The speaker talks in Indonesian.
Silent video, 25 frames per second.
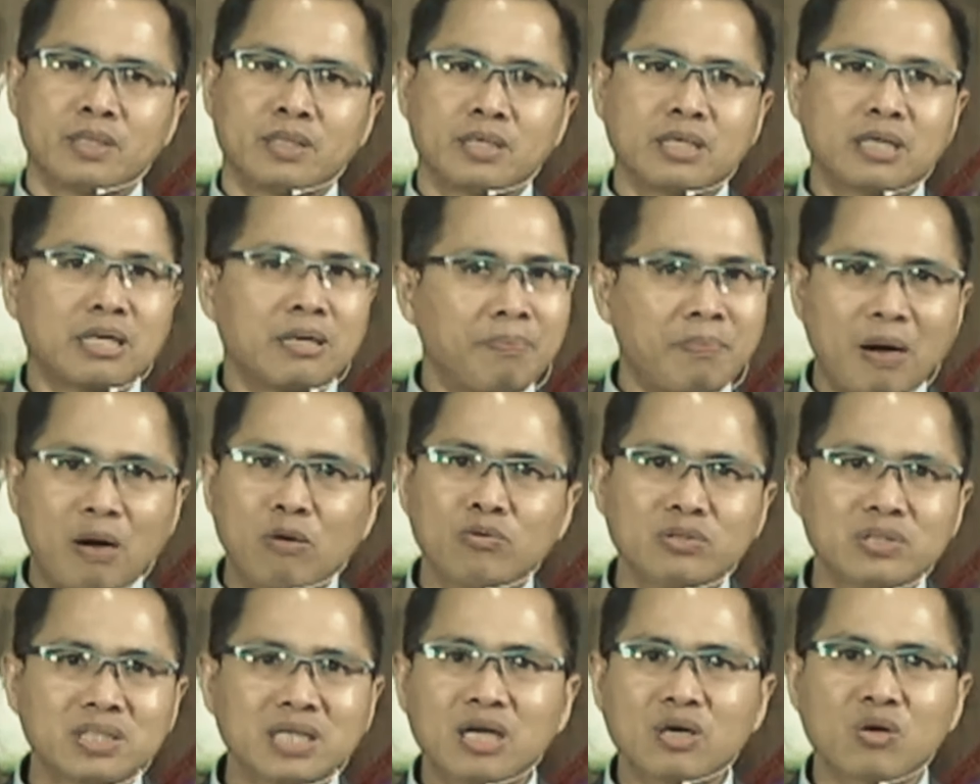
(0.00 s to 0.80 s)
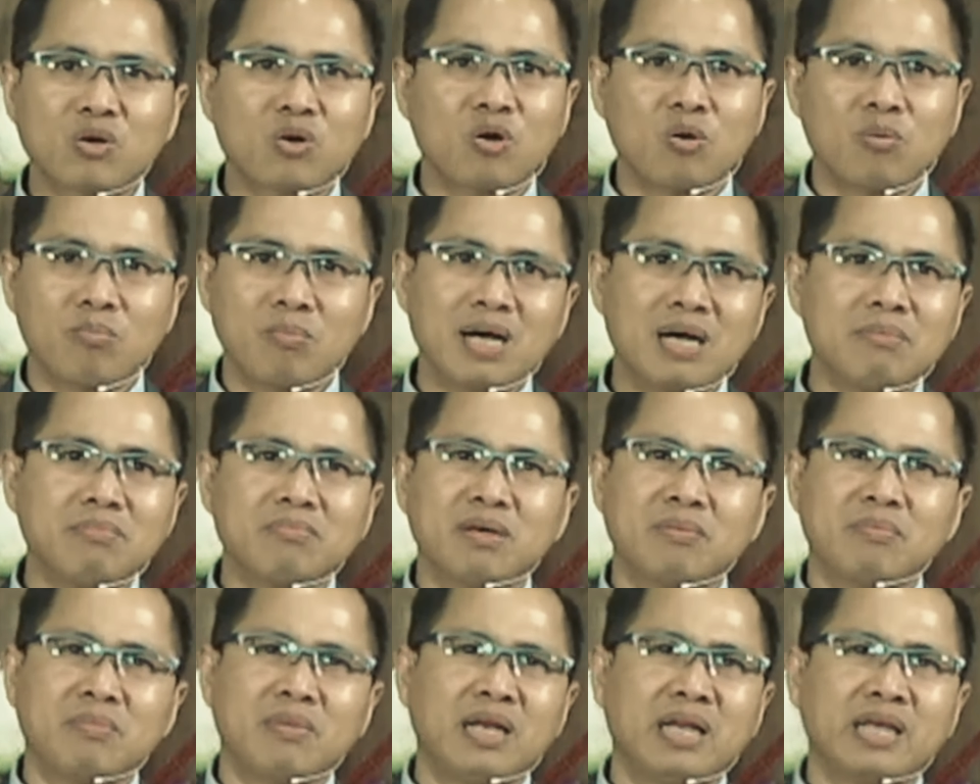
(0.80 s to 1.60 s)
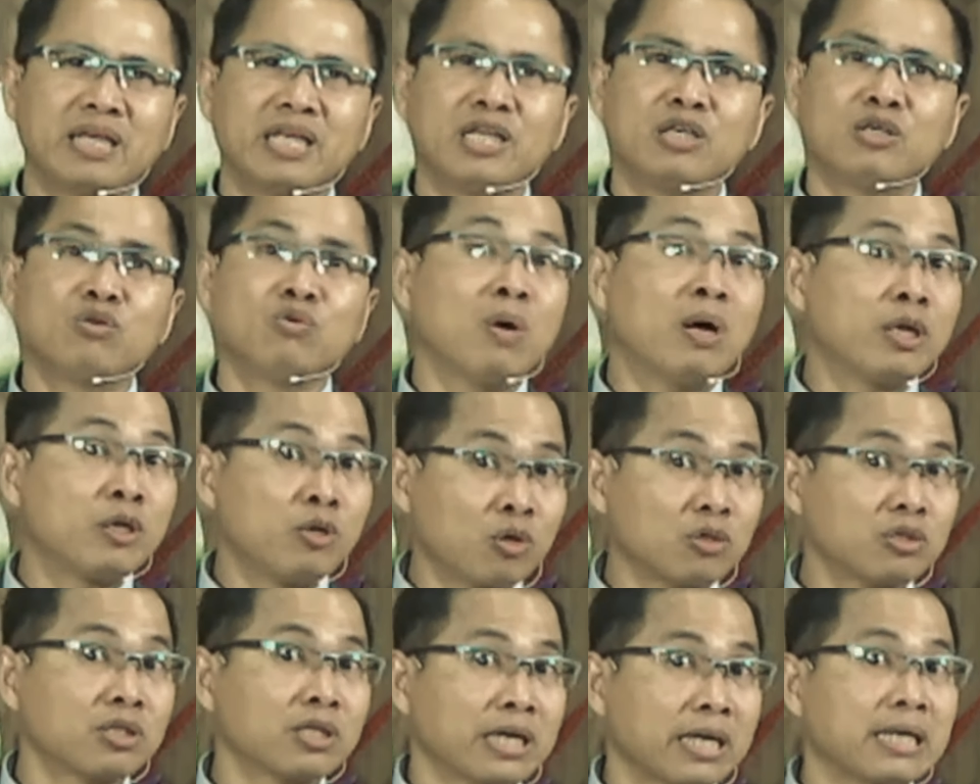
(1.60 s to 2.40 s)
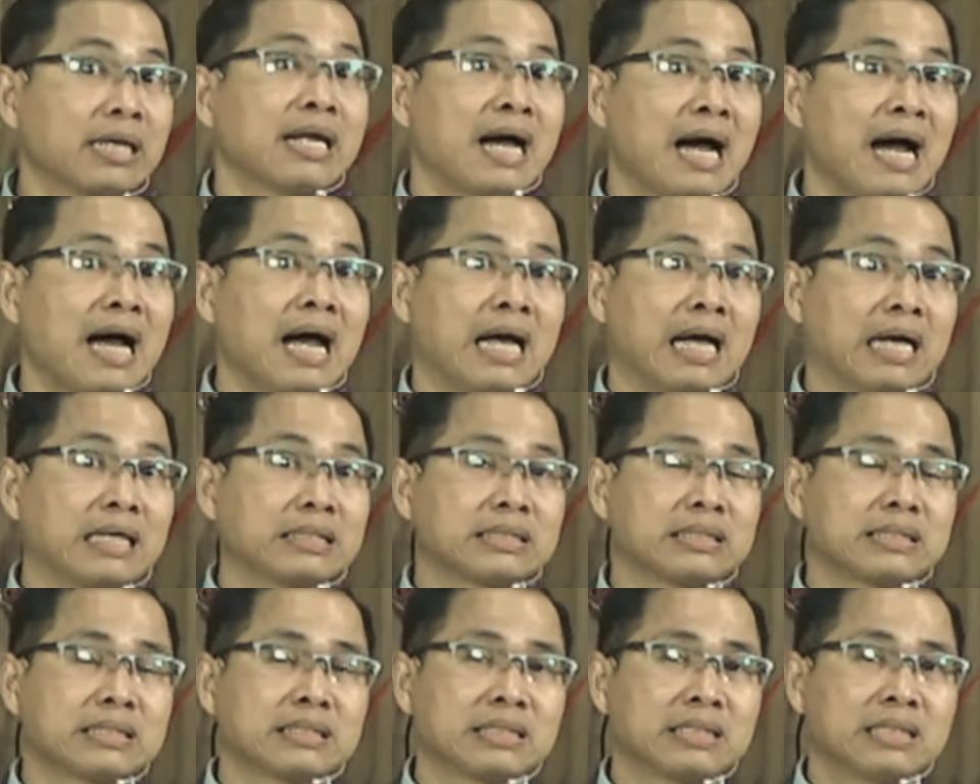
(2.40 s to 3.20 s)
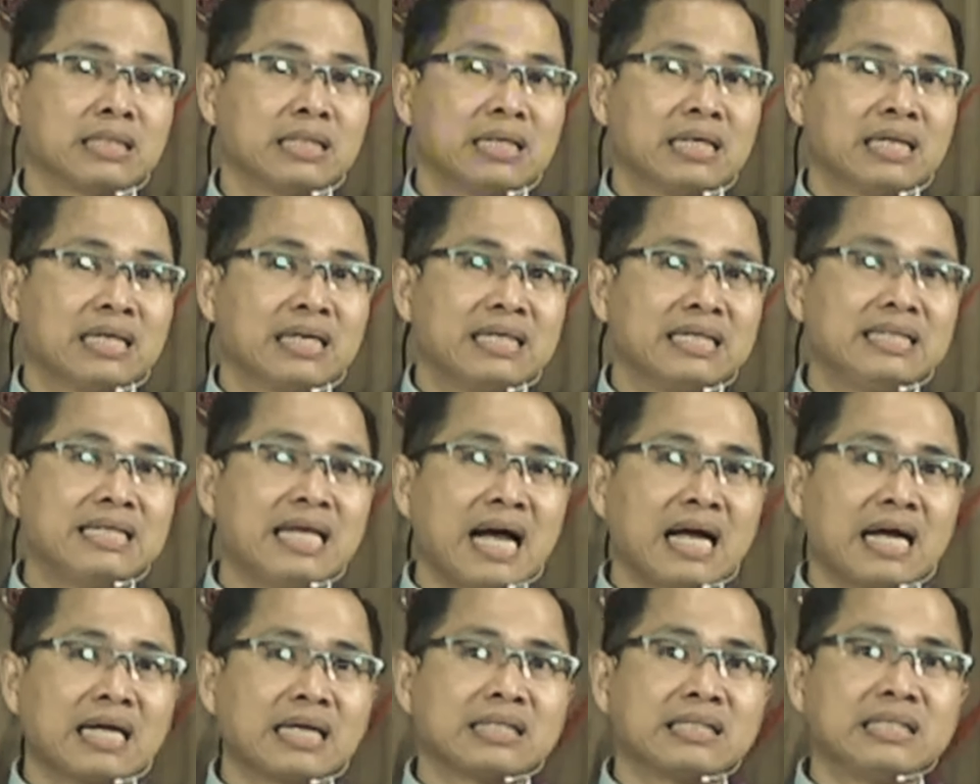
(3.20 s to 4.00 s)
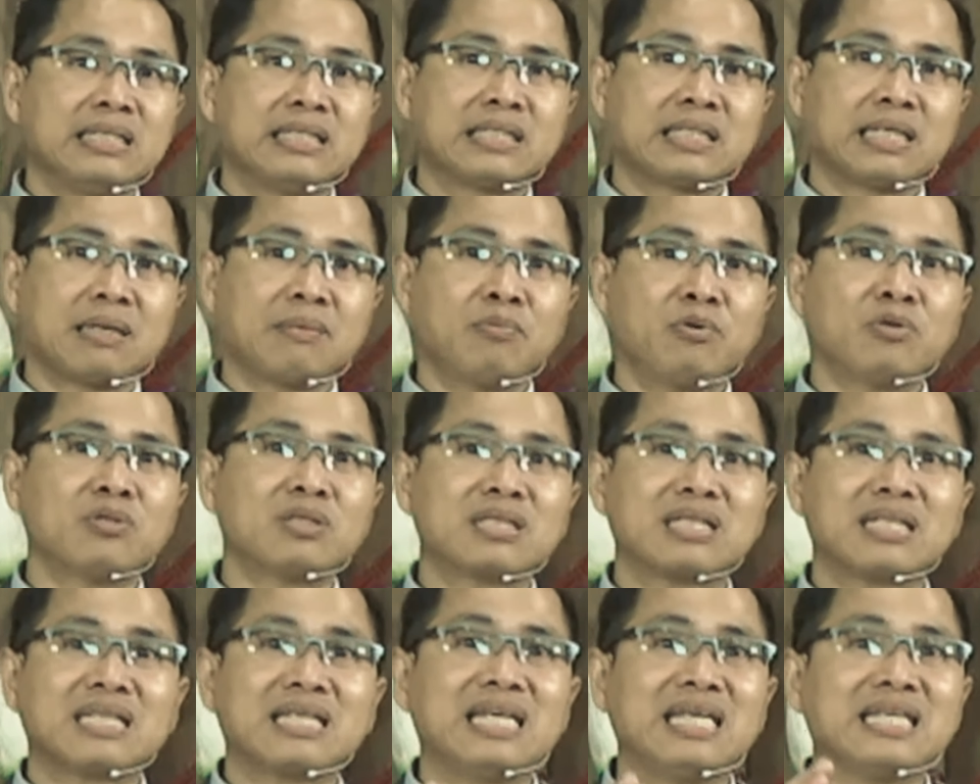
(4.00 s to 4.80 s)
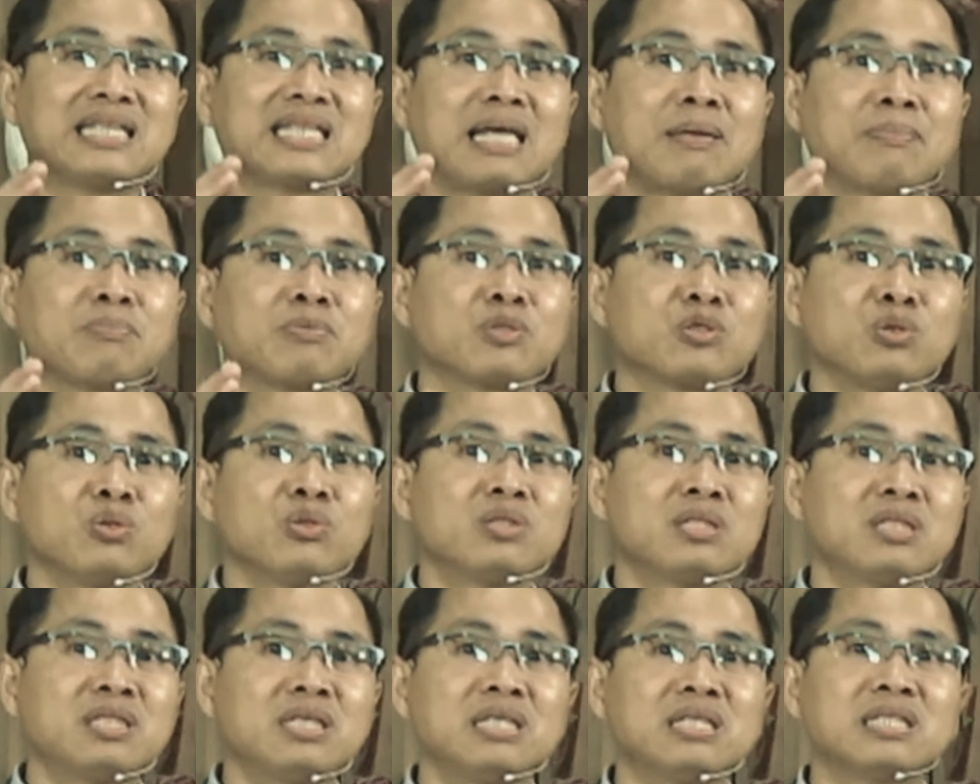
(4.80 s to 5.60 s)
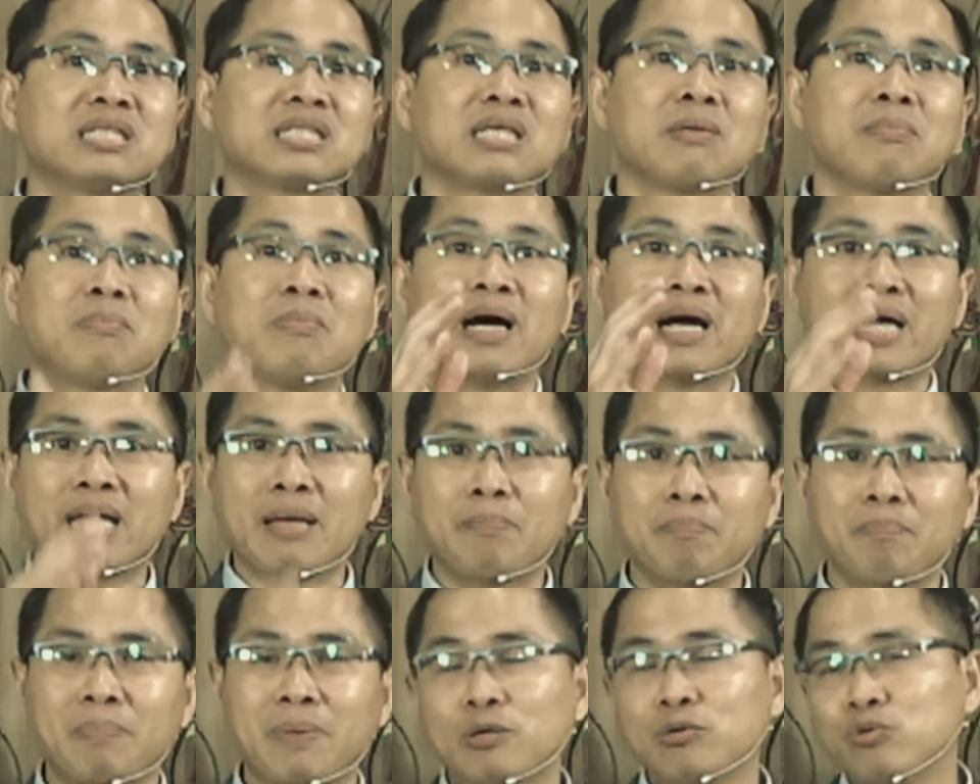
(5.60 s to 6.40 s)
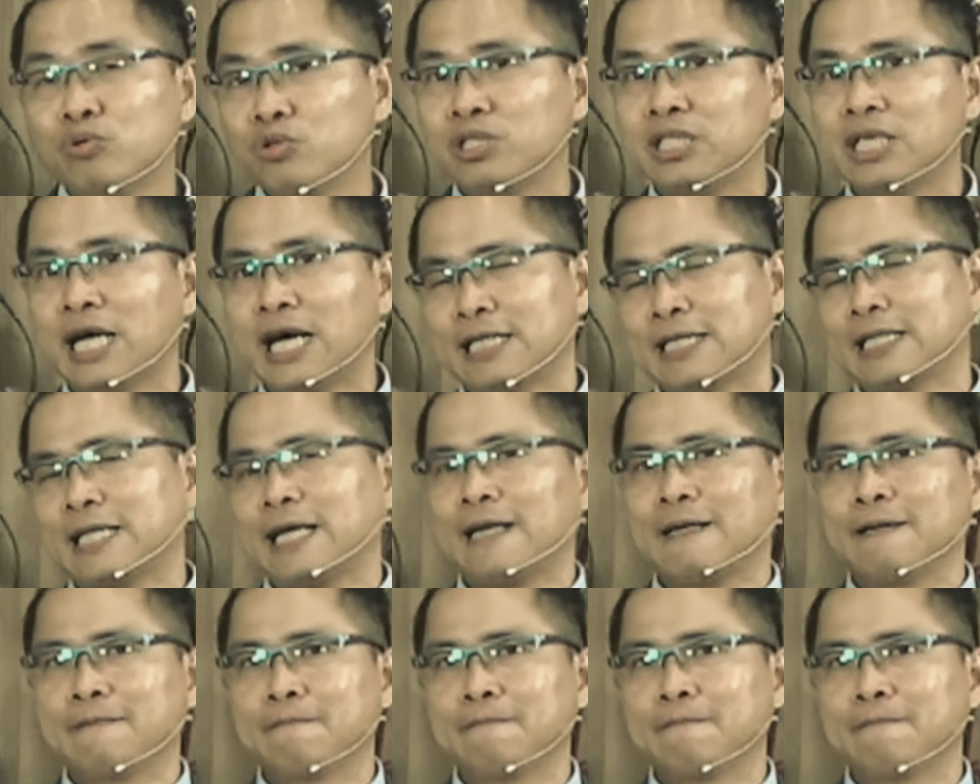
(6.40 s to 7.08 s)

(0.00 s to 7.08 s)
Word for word: Kepausan Roma memiliki dua doktrin khas yang disebut kitab suci sebagai penghujatan.